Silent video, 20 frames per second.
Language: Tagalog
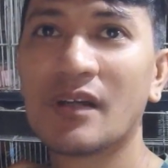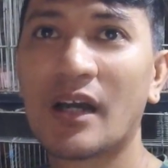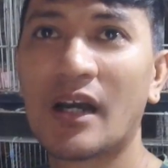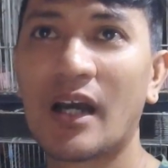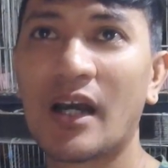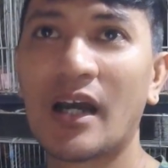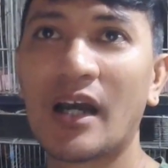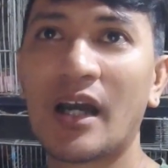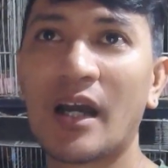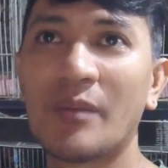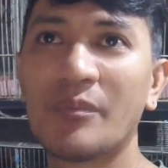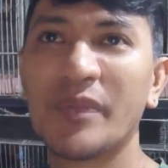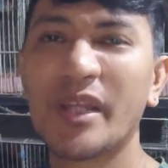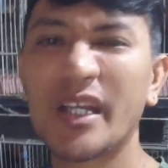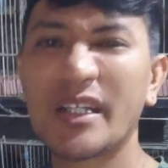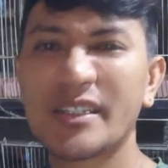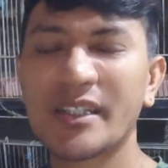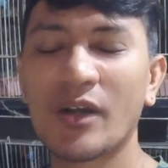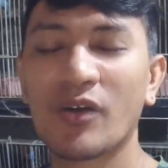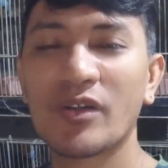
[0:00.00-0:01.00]
Um, ah, di
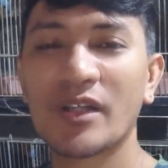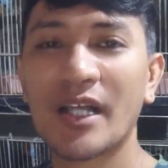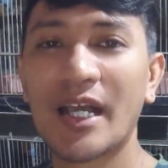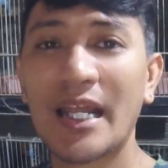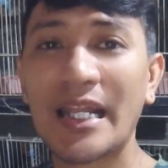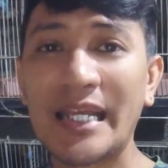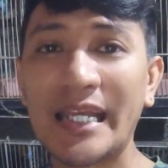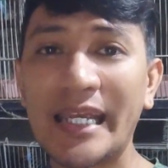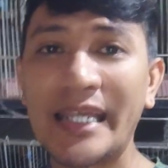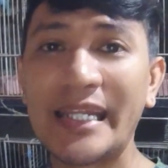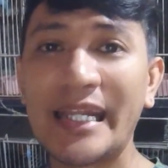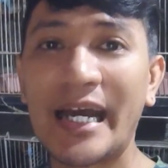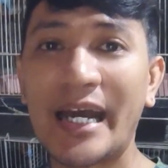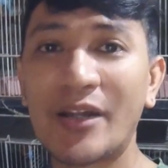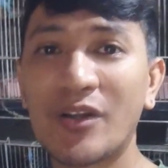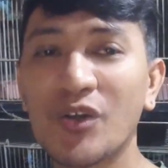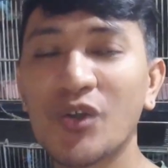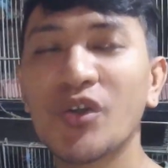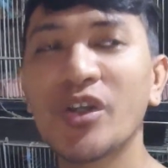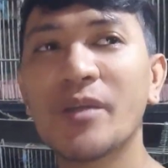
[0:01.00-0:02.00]
kasi ako naglalagay ng
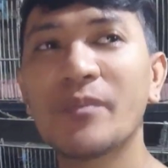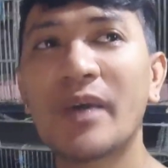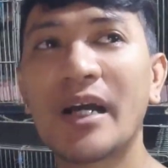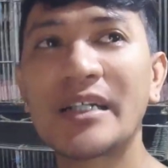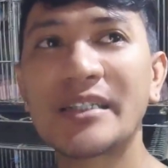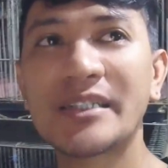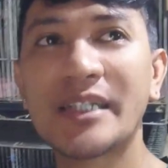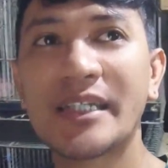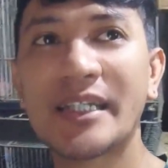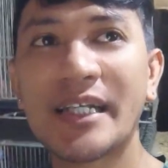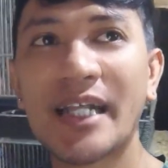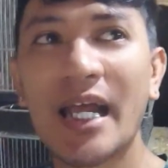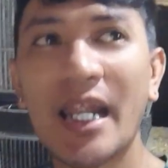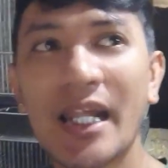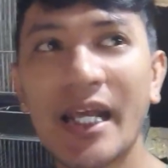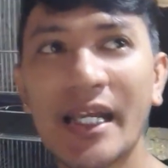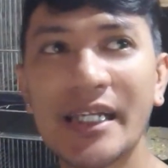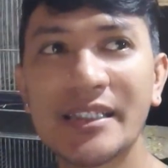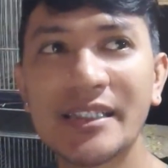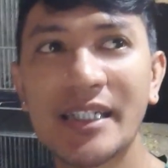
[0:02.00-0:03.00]
ano, yung iba kasi
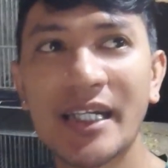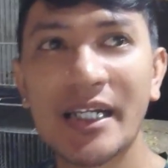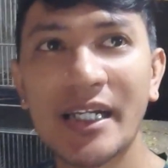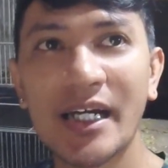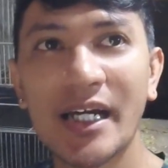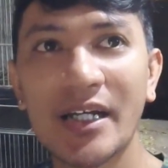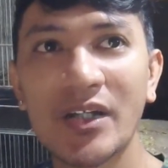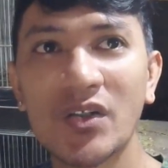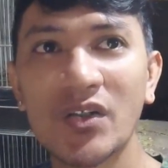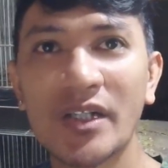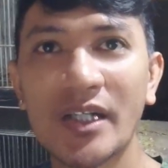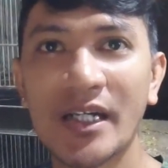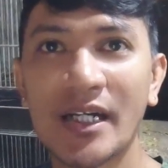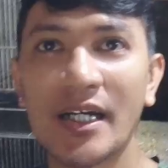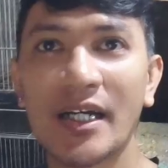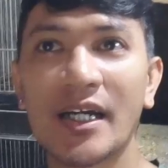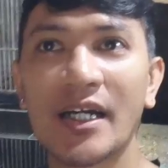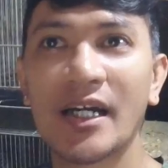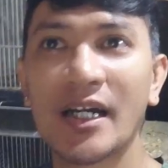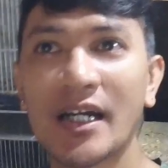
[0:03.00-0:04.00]
naglalagay sila ng ano
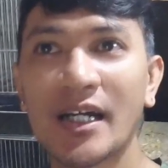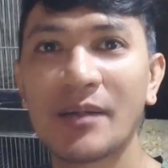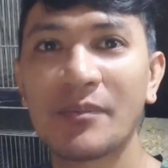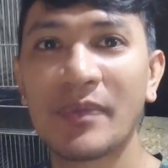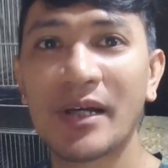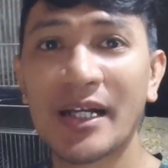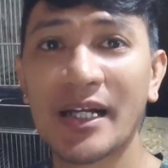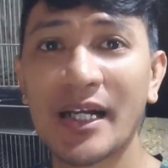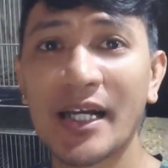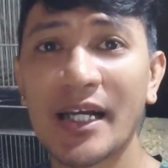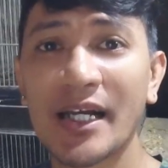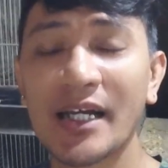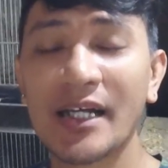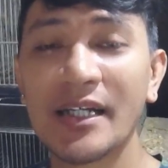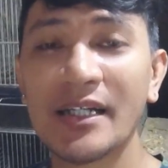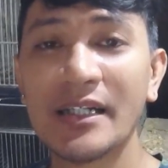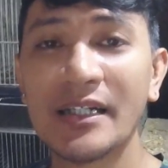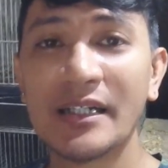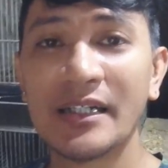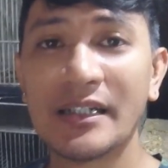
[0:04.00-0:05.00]
ng marka
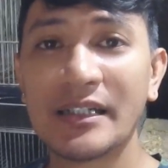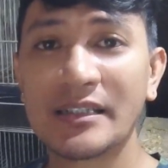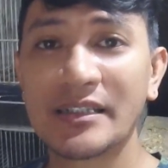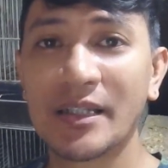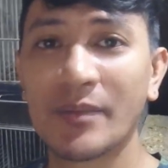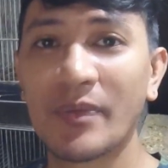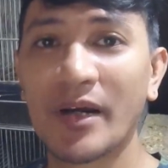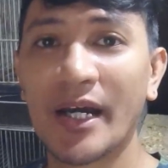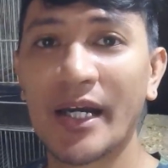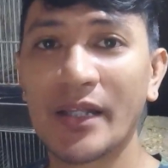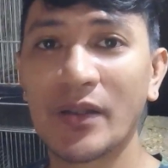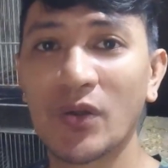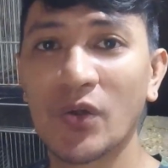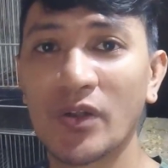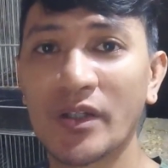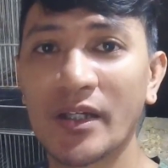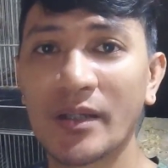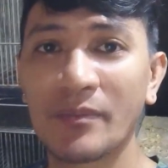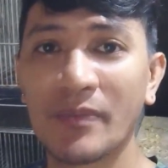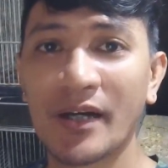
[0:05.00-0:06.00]
sa mga itlog
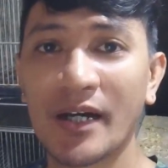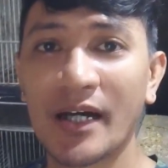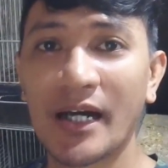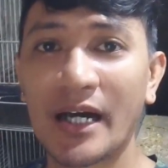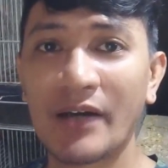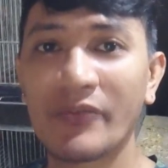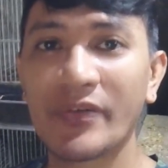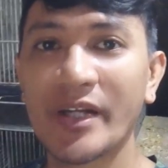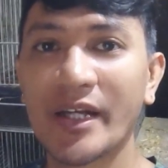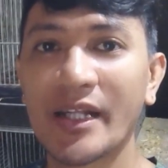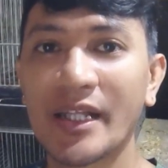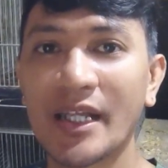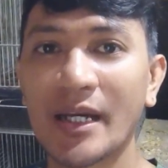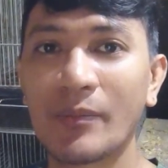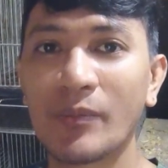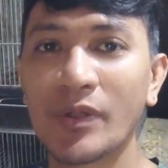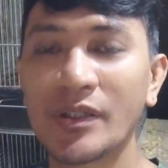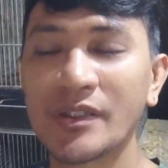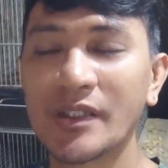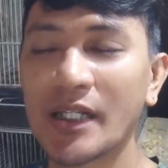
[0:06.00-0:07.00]
ng mga African
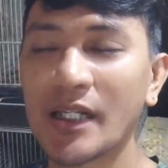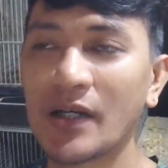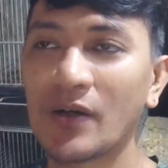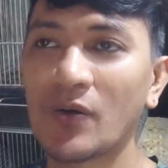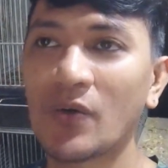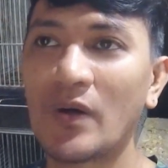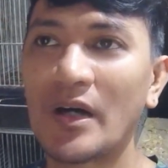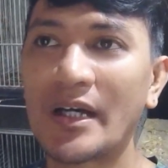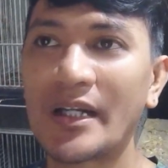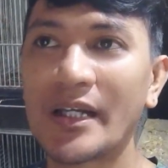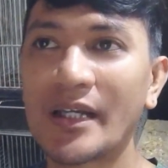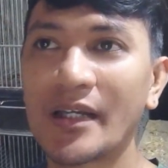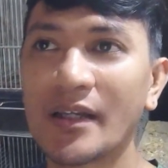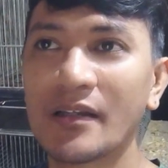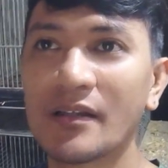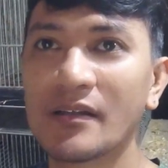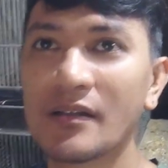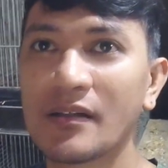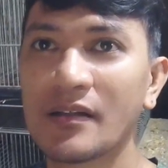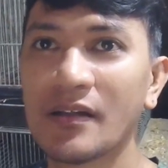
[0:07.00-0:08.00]
lovers nila kung wari.
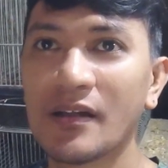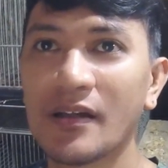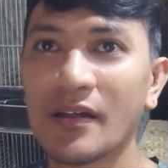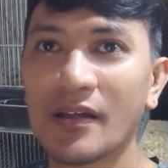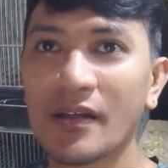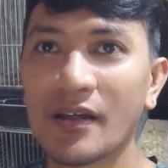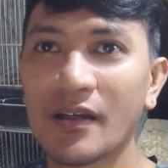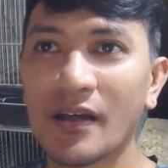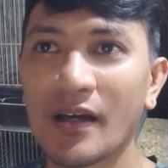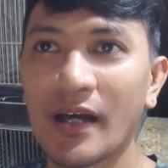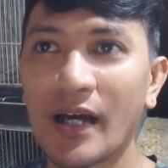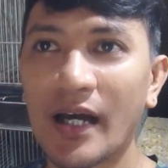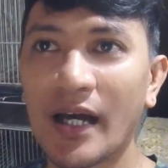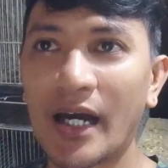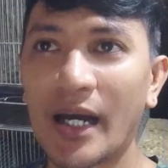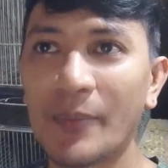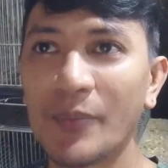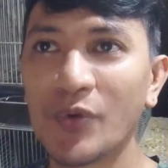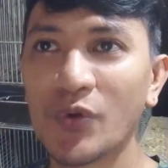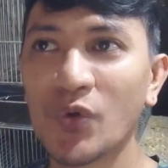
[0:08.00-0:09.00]

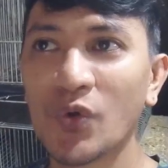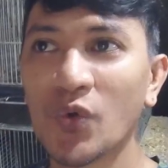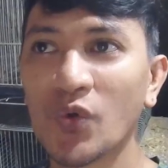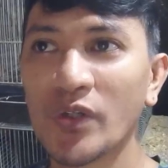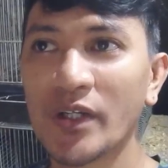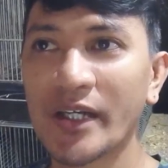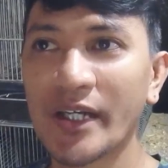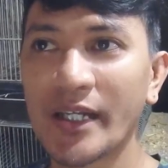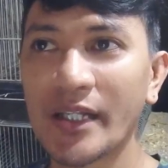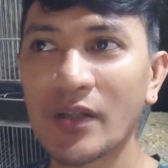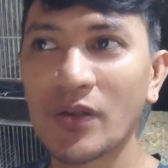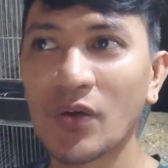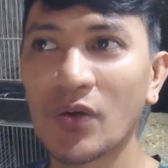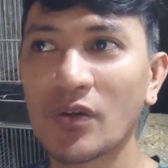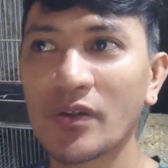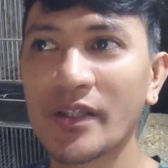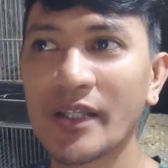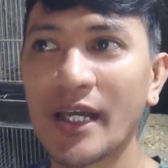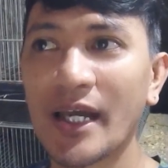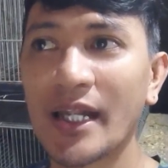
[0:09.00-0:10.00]
Um, yung unang itlog,
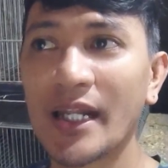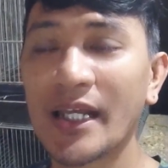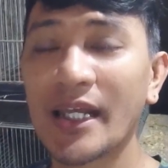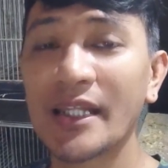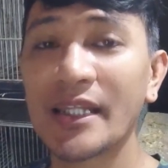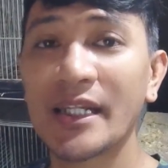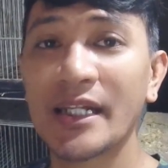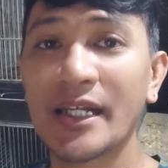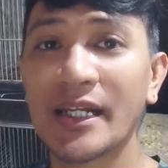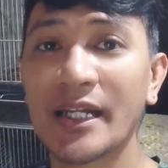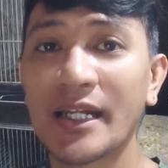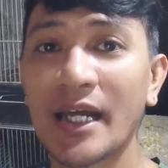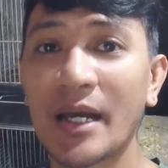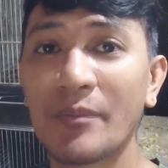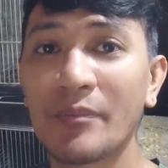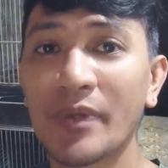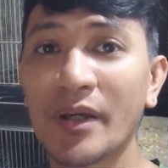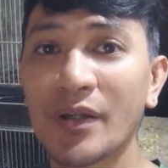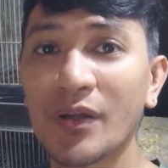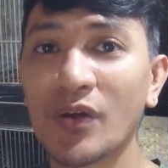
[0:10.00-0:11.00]
nilalagyan nila ng
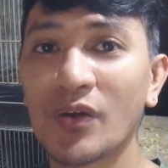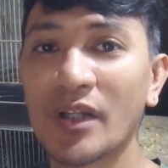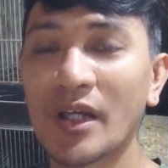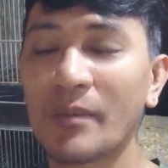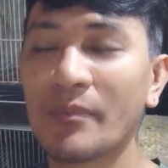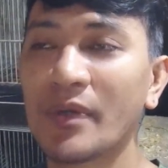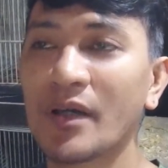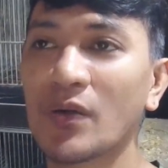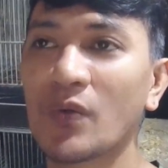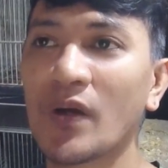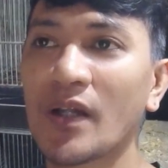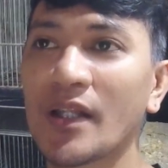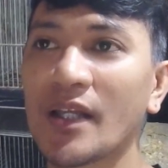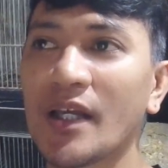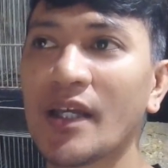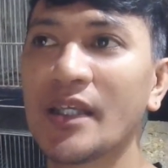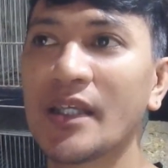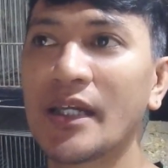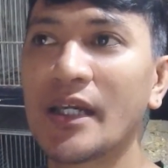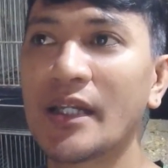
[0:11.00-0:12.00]
number yon number 1
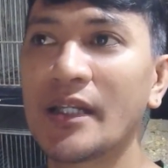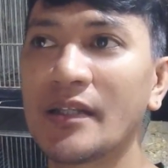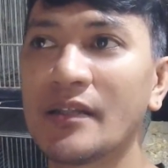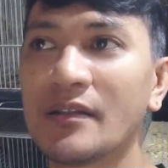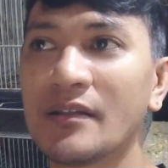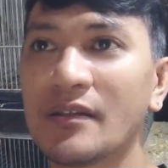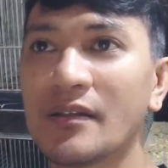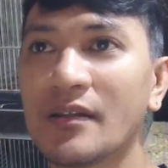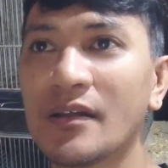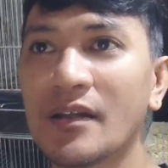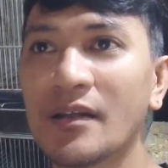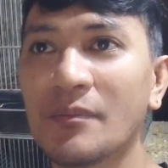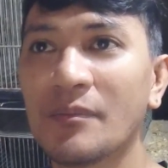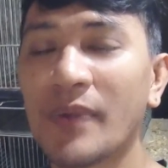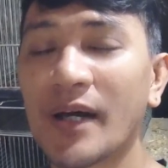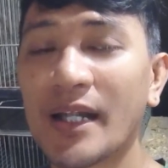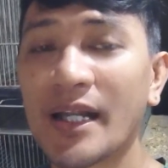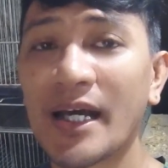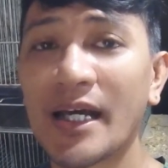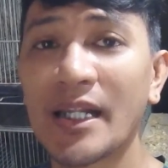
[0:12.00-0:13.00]
ganyan.
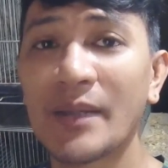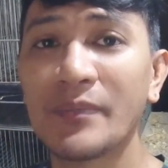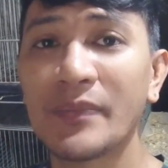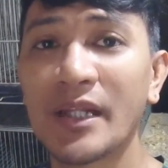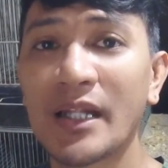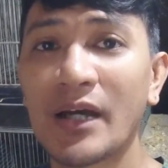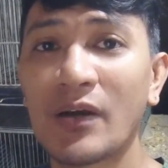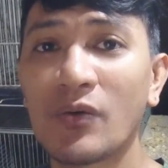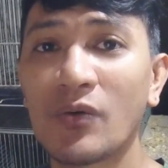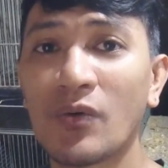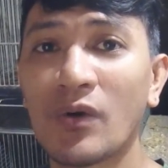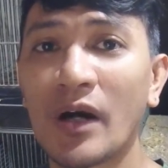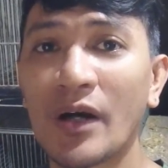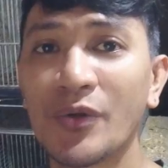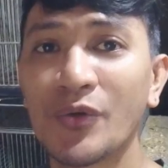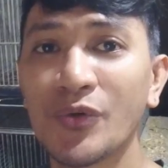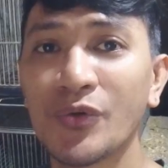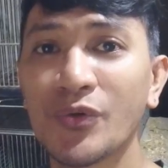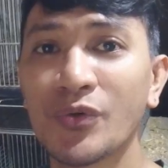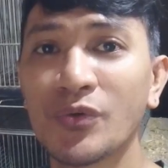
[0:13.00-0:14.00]
Para alam nila kung
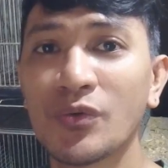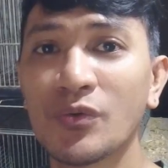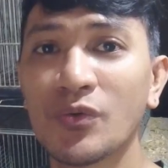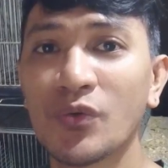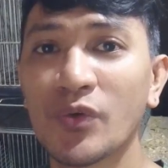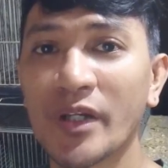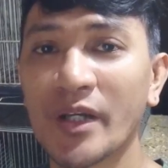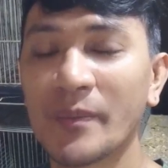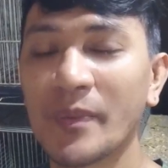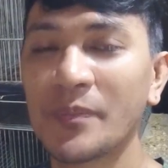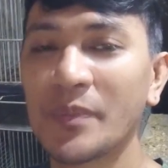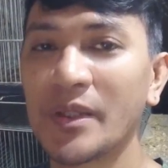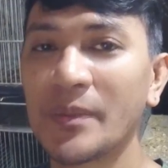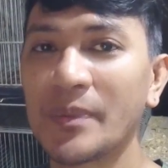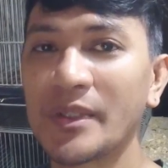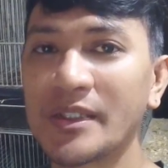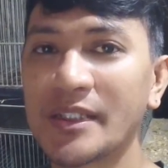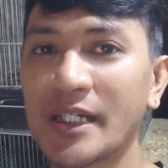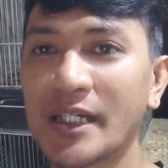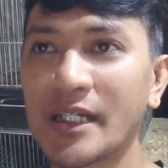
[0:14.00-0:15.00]
ano yung unang
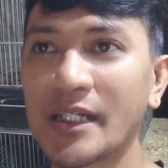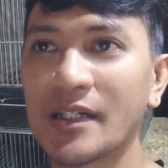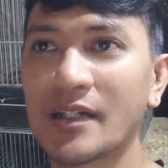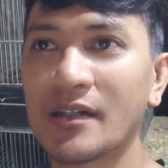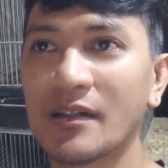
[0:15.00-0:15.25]
mapipisa.